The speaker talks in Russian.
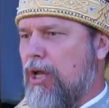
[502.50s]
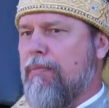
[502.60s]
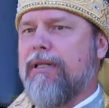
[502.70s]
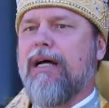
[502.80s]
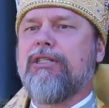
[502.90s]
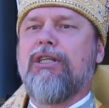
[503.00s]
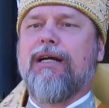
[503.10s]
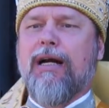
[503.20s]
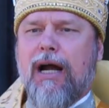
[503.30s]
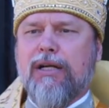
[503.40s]
Мы должны
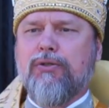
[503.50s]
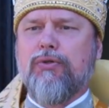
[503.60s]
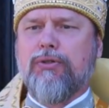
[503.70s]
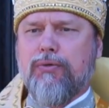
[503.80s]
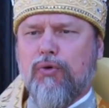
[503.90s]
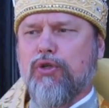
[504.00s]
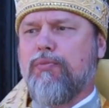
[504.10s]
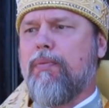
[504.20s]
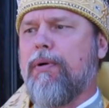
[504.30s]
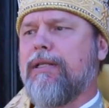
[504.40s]
каждую
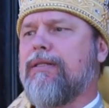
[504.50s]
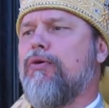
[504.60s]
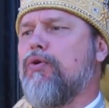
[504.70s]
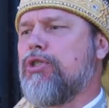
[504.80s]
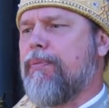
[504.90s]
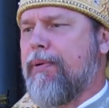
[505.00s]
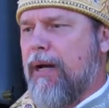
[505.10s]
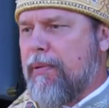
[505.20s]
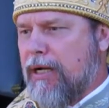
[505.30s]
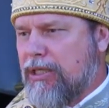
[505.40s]
службу быть лучше,
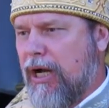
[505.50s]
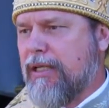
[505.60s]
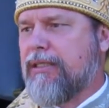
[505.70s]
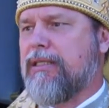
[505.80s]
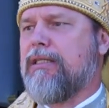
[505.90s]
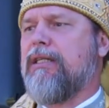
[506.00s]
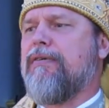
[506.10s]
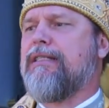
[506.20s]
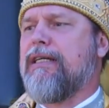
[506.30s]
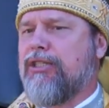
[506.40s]
преображаться,
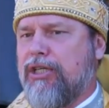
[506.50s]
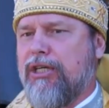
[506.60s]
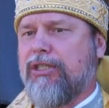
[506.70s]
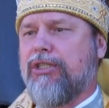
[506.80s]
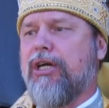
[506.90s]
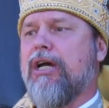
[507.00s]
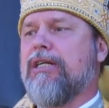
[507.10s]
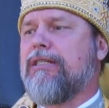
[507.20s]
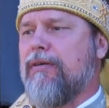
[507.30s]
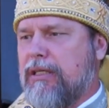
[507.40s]
становиться чище,
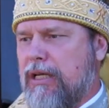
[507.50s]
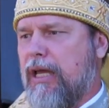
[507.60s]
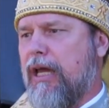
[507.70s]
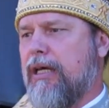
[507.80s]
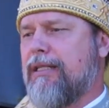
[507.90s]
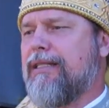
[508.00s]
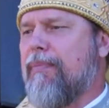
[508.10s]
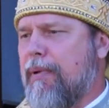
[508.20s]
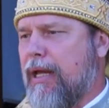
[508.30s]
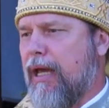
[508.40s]
светлее,
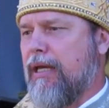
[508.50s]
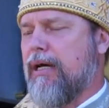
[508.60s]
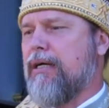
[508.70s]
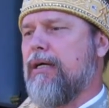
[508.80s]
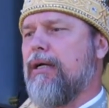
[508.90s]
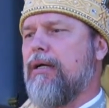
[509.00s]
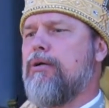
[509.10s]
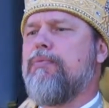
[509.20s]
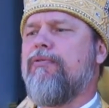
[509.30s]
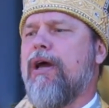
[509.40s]
добрее,
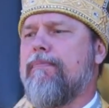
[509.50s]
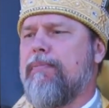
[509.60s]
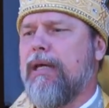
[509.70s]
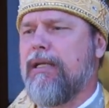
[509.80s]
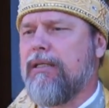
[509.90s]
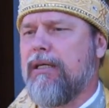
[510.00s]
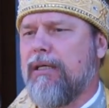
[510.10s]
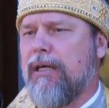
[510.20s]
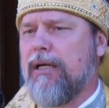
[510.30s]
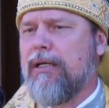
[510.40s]

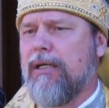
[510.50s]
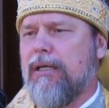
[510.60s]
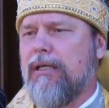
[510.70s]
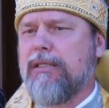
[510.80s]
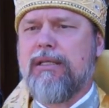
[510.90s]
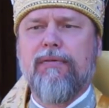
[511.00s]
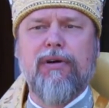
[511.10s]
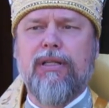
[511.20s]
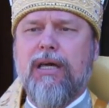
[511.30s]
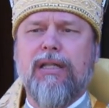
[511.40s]
любвеобильнее – если
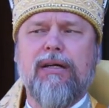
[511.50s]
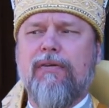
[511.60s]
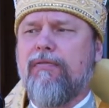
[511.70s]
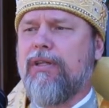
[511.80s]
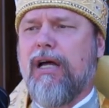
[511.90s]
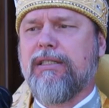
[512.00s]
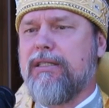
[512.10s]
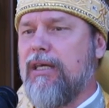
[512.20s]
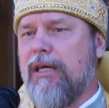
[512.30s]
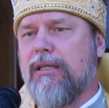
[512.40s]
этого в
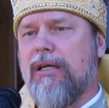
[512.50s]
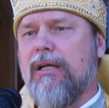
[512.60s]
нас нет,